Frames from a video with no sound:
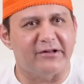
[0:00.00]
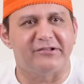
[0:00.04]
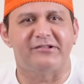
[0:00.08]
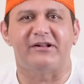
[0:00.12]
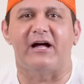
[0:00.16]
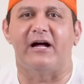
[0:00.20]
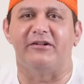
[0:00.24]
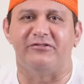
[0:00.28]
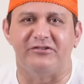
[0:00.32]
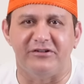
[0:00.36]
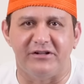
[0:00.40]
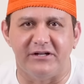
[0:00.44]

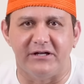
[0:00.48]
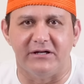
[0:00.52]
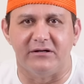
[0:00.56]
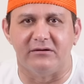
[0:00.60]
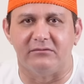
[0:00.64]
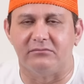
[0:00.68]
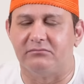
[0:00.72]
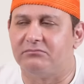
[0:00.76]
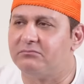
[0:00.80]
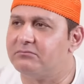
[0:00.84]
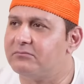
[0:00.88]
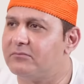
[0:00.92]
मासाजिदीन
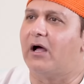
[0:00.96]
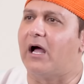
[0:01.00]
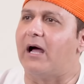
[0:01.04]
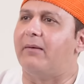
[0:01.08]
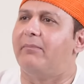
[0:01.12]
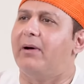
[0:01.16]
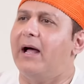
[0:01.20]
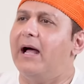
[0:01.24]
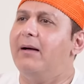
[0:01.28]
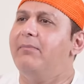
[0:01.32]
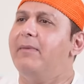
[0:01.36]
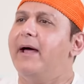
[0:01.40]

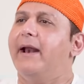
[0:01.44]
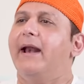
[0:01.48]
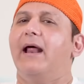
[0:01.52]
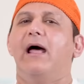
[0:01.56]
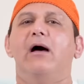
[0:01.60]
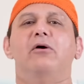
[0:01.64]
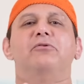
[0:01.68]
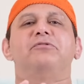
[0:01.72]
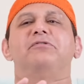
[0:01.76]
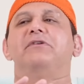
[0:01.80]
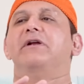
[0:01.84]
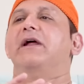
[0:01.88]
अबा
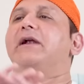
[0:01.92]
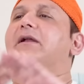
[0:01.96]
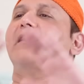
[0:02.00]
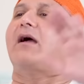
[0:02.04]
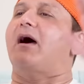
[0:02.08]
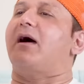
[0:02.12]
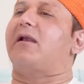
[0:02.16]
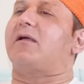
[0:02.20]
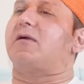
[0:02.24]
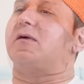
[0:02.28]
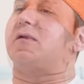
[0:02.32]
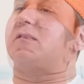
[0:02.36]
मना उसने
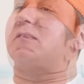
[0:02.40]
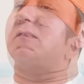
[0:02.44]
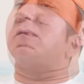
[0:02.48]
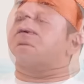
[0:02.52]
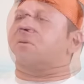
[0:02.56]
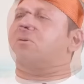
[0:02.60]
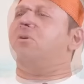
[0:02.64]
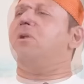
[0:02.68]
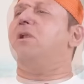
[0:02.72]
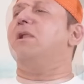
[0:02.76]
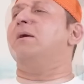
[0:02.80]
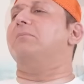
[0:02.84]
इनकार कर
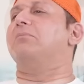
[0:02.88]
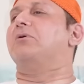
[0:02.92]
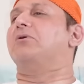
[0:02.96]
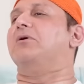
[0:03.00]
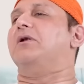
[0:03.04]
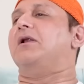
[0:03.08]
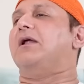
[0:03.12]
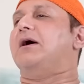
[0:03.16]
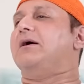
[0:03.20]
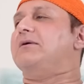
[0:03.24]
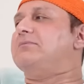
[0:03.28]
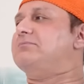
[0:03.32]
दिया खुल्लम
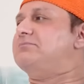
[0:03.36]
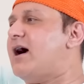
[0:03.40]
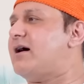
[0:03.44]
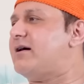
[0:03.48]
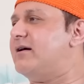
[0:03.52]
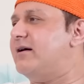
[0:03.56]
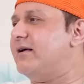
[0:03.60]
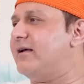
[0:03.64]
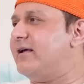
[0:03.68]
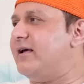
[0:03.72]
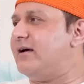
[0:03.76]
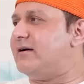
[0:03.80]
खुल्ला
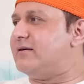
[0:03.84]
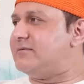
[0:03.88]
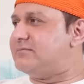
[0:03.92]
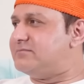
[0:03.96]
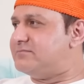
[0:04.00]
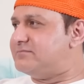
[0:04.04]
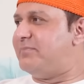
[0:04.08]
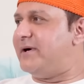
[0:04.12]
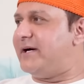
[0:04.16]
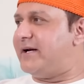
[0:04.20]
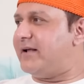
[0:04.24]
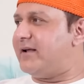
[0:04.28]
अकड़ गया
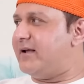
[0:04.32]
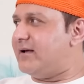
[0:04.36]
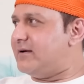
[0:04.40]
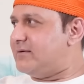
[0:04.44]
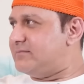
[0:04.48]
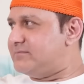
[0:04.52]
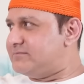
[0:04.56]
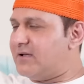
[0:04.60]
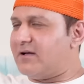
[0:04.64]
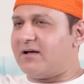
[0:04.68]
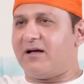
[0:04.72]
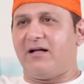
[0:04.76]
फिट गया
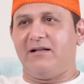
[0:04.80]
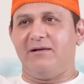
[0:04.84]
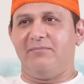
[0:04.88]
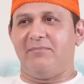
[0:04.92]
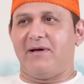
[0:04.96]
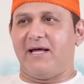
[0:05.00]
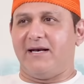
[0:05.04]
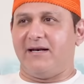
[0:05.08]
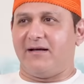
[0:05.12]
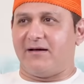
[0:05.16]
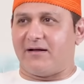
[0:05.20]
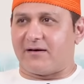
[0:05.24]
उसने कहा जी
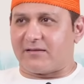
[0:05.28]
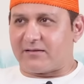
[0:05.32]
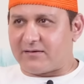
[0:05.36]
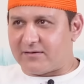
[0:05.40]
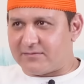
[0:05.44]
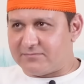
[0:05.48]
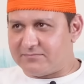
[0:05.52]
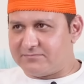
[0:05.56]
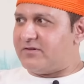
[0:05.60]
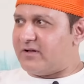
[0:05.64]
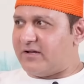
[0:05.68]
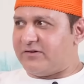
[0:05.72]
मैं नहीं
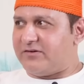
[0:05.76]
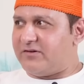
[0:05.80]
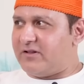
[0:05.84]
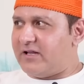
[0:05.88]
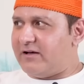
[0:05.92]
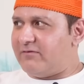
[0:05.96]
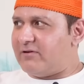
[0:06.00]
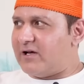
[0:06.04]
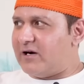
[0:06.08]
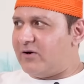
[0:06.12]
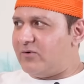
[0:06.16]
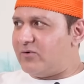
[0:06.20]
करता
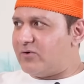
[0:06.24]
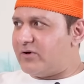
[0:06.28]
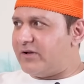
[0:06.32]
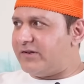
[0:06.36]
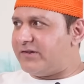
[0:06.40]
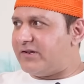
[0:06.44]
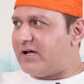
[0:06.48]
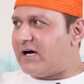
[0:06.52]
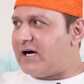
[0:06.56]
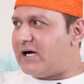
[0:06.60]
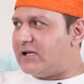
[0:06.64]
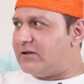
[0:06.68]
सजदे वालों के
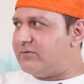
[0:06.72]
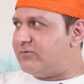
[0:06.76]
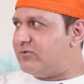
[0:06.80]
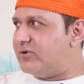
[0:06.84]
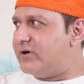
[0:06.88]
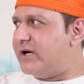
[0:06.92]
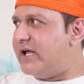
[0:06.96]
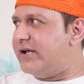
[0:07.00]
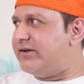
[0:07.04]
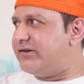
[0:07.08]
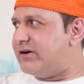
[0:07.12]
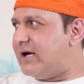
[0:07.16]
साथ
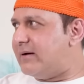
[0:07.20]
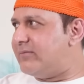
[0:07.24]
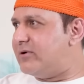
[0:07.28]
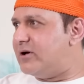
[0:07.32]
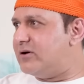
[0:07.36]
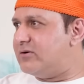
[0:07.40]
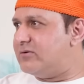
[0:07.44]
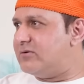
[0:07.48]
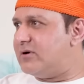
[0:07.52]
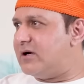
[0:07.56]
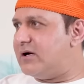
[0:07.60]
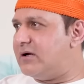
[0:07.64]
वो नहीं
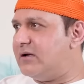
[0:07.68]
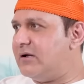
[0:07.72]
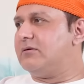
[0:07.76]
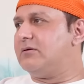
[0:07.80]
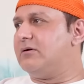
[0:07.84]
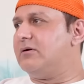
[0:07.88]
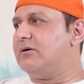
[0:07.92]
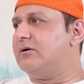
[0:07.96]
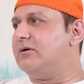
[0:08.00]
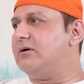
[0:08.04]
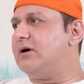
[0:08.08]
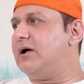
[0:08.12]
शामिल हुआ
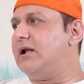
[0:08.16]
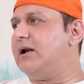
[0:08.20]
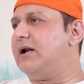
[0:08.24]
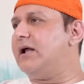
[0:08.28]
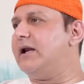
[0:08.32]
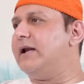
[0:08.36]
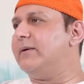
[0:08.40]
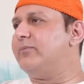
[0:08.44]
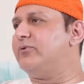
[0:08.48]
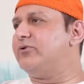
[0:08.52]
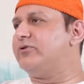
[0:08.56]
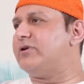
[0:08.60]
तो
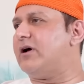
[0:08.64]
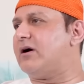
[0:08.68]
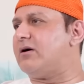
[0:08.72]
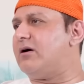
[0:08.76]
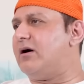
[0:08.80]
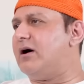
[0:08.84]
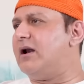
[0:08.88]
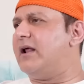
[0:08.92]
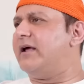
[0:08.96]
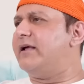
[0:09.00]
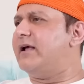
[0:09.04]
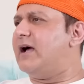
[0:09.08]
अल्लाह ने पूछा
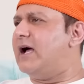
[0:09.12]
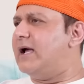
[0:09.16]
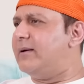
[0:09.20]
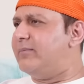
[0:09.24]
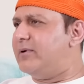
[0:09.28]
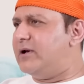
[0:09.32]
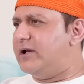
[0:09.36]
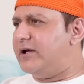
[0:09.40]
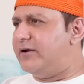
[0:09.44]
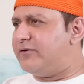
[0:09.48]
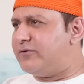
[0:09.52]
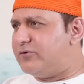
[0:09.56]
कौला या
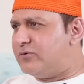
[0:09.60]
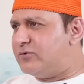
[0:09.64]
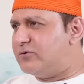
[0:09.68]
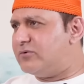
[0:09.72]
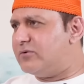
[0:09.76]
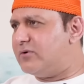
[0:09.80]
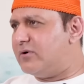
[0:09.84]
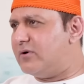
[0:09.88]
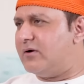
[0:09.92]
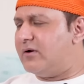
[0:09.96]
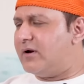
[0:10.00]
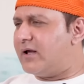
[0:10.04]
इबलीस हूँ
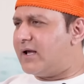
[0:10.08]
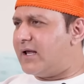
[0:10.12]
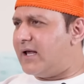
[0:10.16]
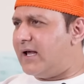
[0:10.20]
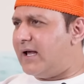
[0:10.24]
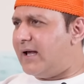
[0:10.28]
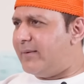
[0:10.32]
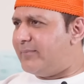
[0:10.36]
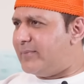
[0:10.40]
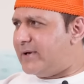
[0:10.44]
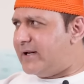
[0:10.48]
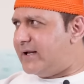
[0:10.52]
बोले
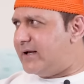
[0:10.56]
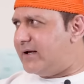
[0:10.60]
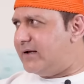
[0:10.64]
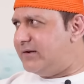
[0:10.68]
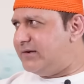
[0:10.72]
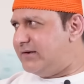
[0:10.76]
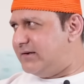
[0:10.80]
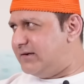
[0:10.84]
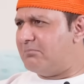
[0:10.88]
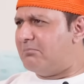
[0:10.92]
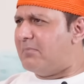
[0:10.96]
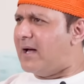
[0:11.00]
क्या
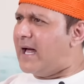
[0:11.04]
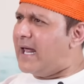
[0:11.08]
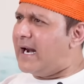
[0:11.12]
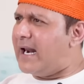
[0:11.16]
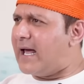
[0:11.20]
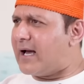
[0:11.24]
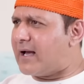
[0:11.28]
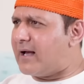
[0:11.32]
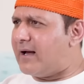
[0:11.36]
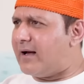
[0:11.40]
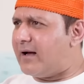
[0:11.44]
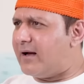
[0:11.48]
इबलीस माँ
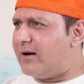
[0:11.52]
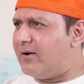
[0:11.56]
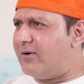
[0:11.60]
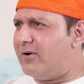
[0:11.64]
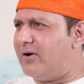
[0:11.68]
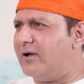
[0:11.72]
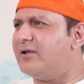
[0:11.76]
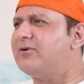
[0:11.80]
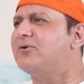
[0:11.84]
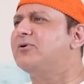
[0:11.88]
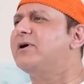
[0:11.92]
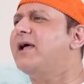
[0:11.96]
लका
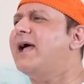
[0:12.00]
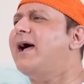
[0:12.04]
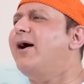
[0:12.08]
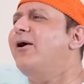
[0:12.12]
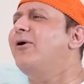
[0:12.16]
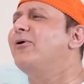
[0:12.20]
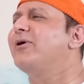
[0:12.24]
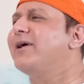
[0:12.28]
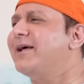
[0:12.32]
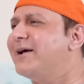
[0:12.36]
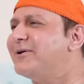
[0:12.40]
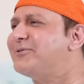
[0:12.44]
और क्या
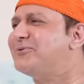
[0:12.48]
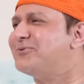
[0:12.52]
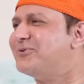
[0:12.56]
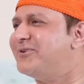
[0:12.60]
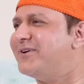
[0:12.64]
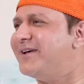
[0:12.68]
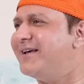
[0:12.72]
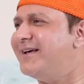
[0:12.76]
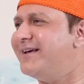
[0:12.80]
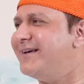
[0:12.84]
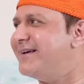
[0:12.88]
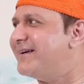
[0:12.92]
हो गया
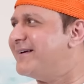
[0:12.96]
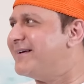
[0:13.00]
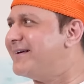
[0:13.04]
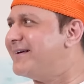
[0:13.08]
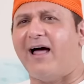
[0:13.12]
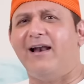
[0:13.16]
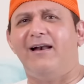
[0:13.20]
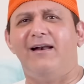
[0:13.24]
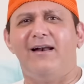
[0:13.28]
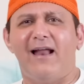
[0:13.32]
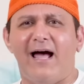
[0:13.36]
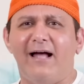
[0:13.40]
तुझे
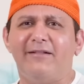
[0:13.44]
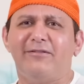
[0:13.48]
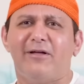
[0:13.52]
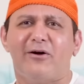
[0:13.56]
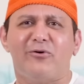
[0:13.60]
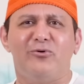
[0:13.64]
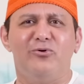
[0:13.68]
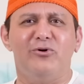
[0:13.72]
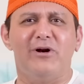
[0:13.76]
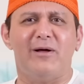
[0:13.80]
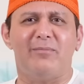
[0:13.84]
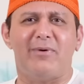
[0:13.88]
अल्लाह
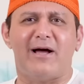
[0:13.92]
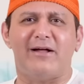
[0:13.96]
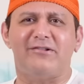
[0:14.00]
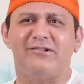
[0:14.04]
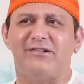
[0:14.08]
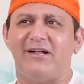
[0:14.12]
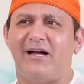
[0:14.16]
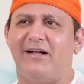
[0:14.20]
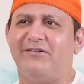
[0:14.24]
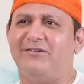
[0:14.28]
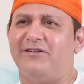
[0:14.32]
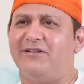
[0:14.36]
तकून अबाद
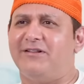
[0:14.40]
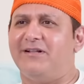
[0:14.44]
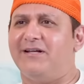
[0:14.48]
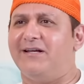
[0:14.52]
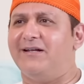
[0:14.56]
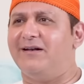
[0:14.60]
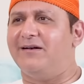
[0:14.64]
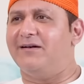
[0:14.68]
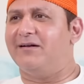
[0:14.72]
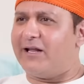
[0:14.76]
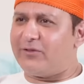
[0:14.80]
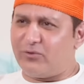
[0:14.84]

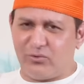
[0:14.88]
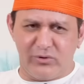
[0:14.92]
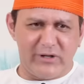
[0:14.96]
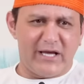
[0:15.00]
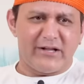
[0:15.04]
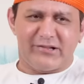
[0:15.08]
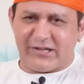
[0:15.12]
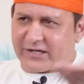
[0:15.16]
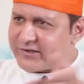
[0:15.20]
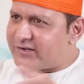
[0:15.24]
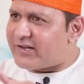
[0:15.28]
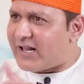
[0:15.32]
साजिदीन कि तू
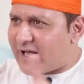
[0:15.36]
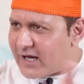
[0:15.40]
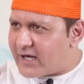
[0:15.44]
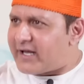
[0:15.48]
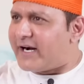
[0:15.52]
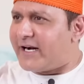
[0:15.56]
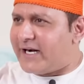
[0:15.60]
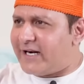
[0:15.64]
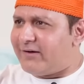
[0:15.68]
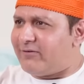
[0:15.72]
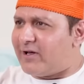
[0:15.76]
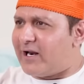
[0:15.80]
ये सजदा
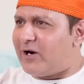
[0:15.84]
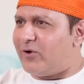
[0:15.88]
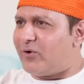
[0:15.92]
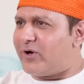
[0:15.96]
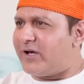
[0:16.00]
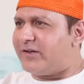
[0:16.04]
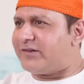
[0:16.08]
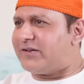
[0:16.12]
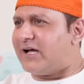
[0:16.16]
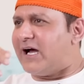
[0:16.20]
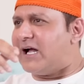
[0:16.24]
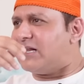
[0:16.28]
करने वालों
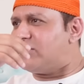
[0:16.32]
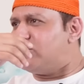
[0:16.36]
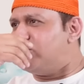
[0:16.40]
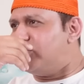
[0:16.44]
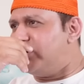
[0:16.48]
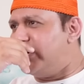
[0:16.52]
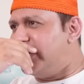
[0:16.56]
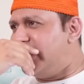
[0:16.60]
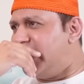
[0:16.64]
के साथ तू